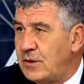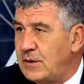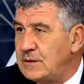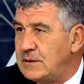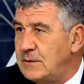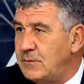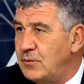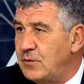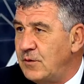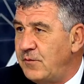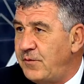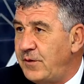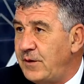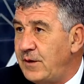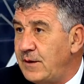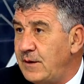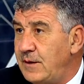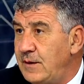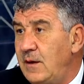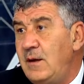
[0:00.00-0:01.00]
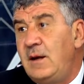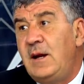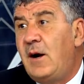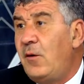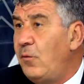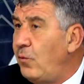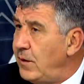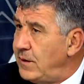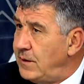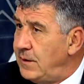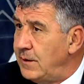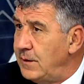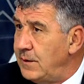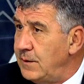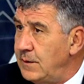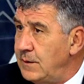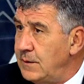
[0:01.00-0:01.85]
جمهور الفريقين اللي عودنا